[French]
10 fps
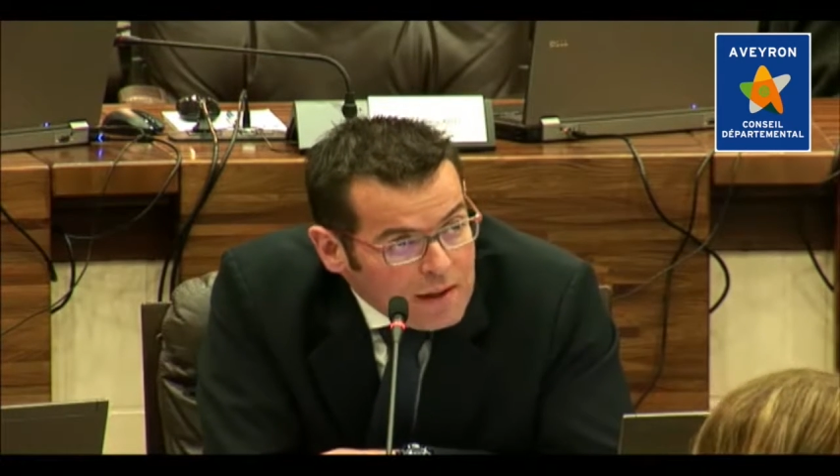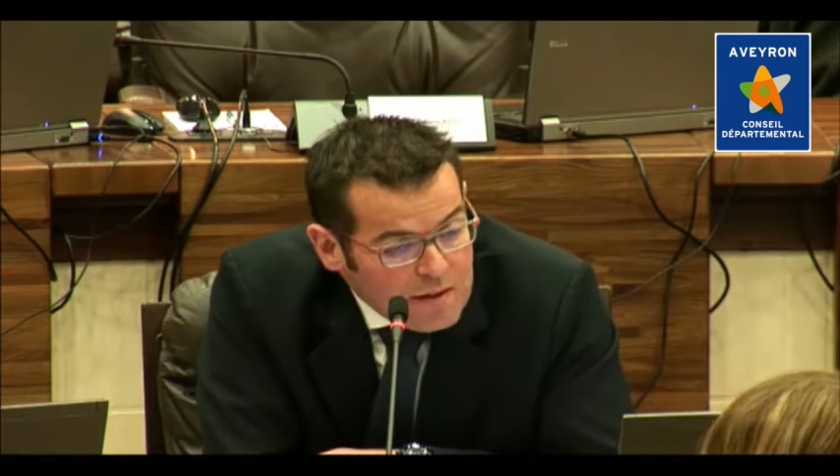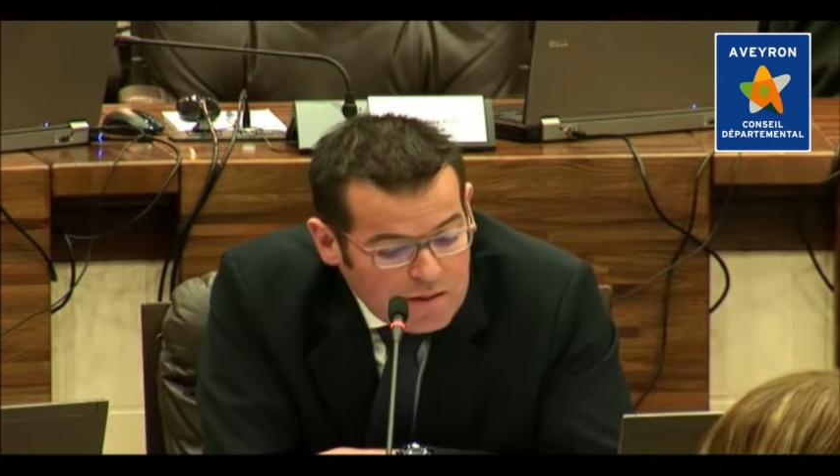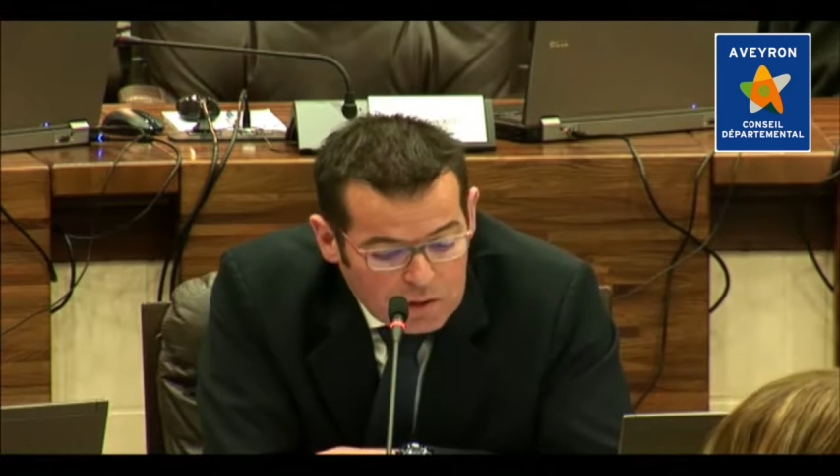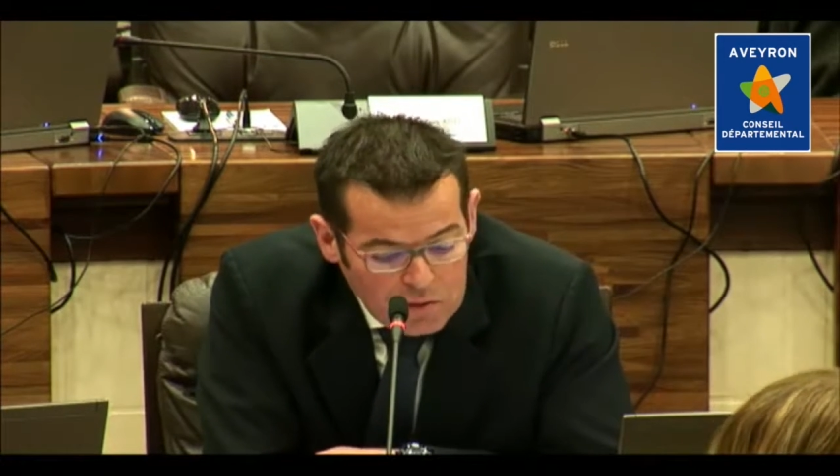
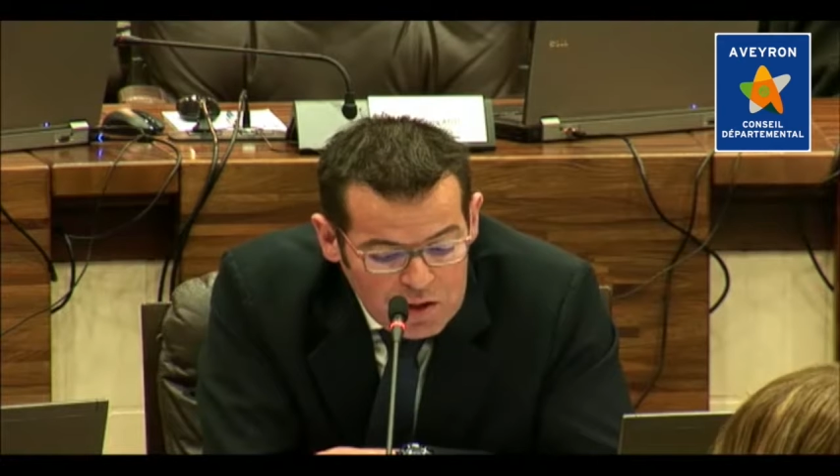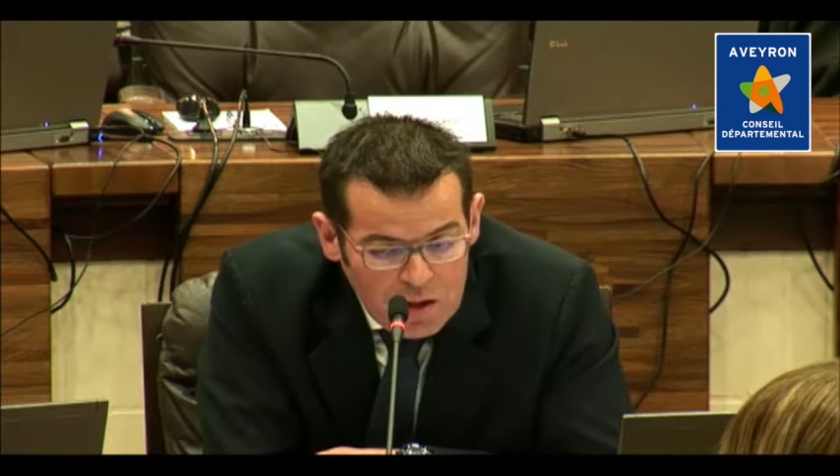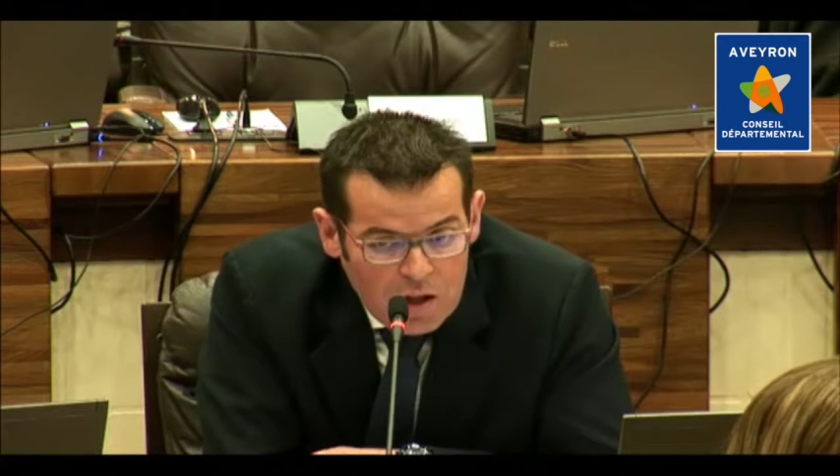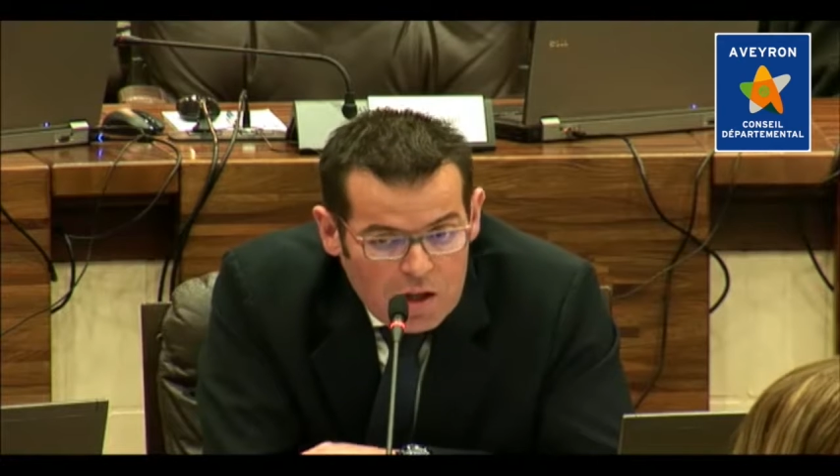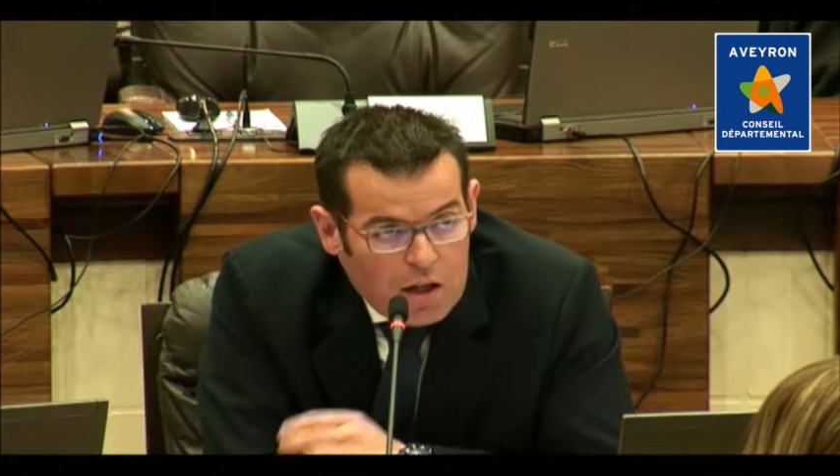desservies,
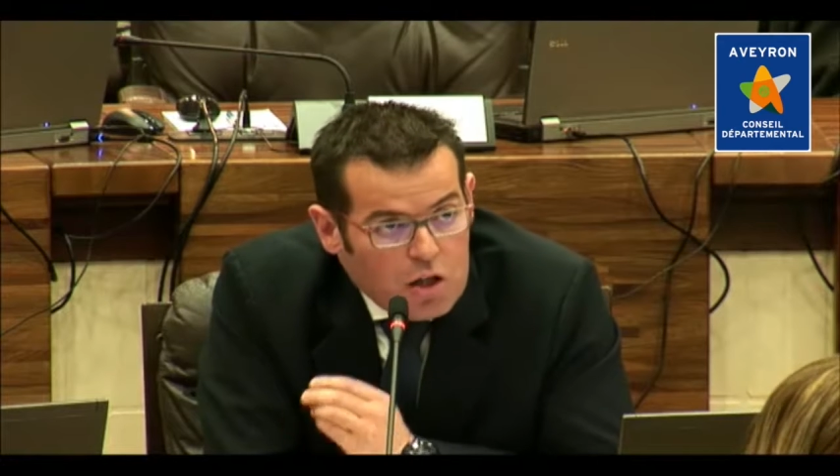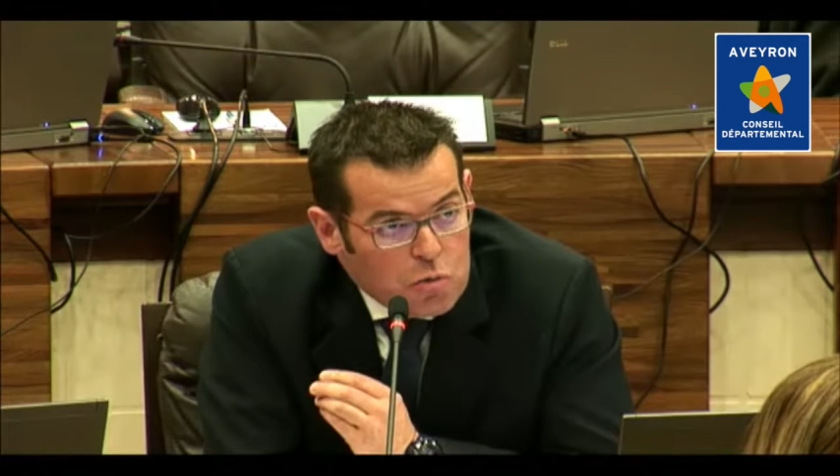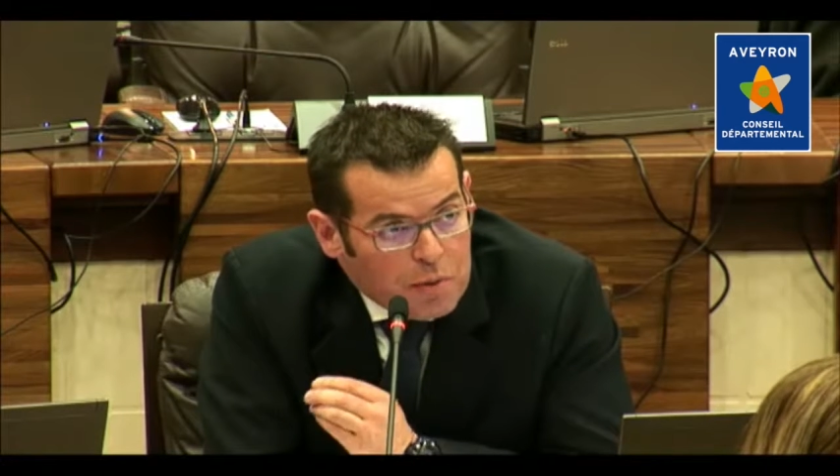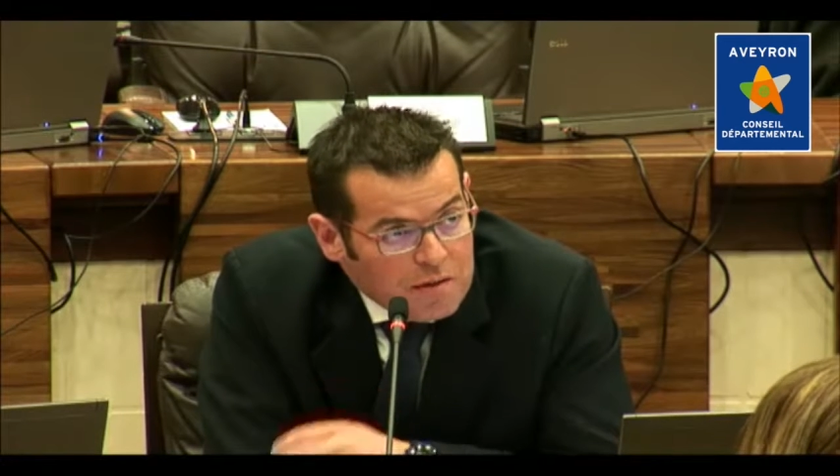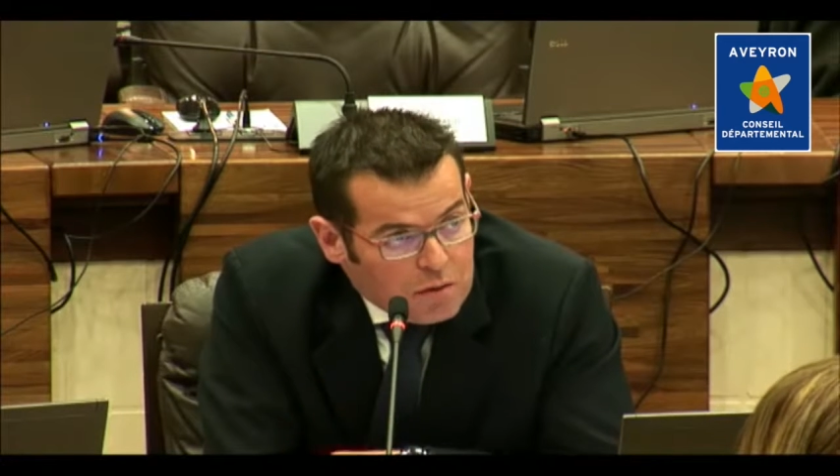et je
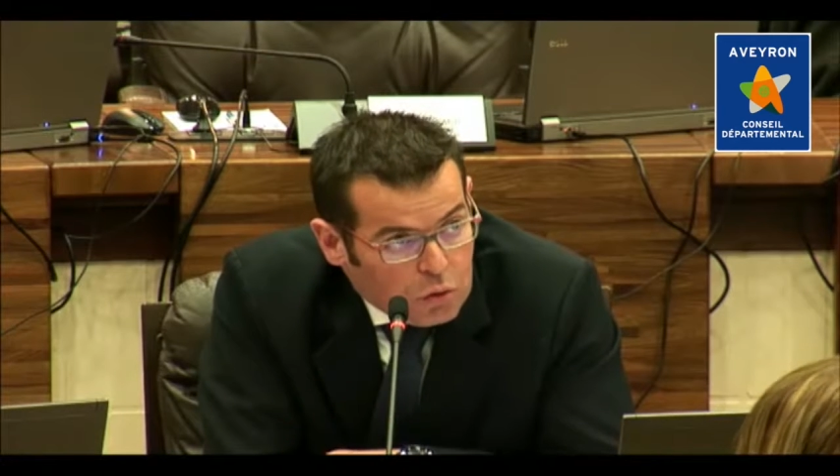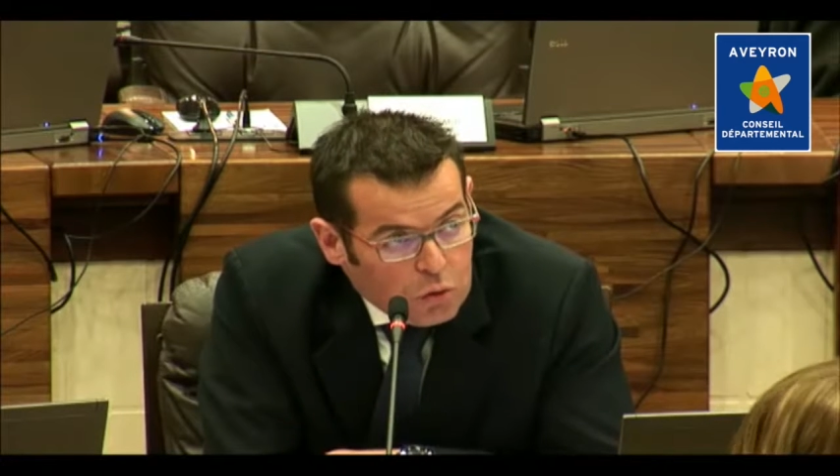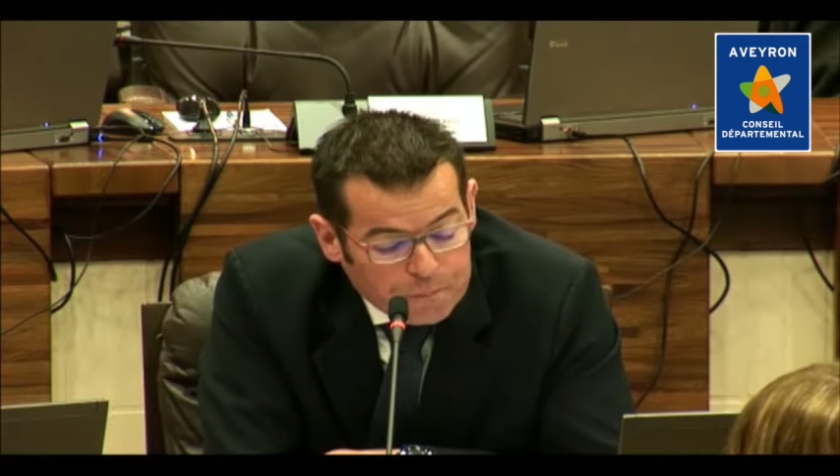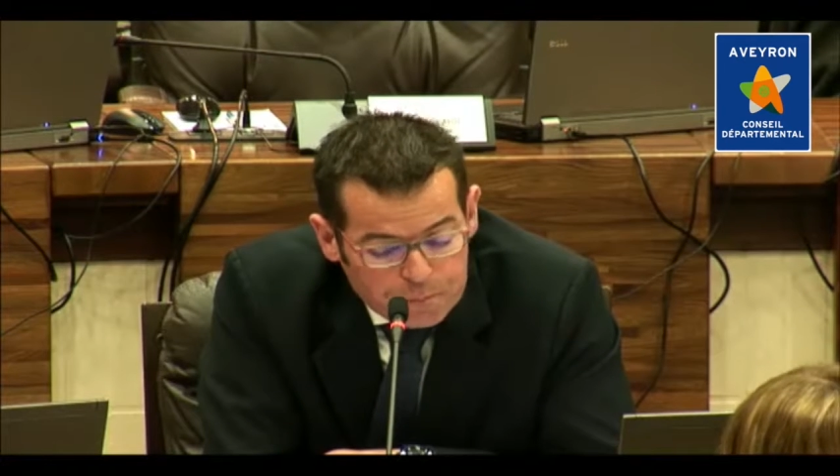pense que